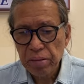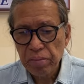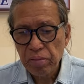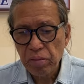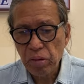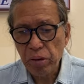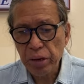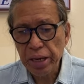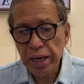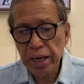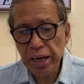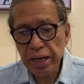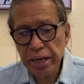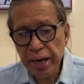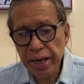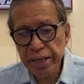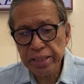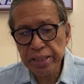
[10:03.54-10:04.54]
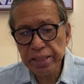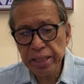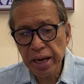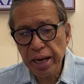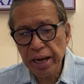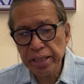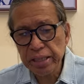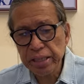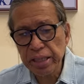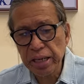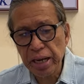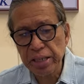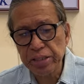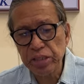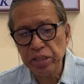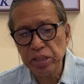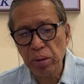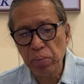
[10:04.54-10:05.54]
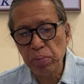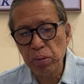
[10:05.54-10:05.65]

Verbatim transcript: o ilagay sa entrance ang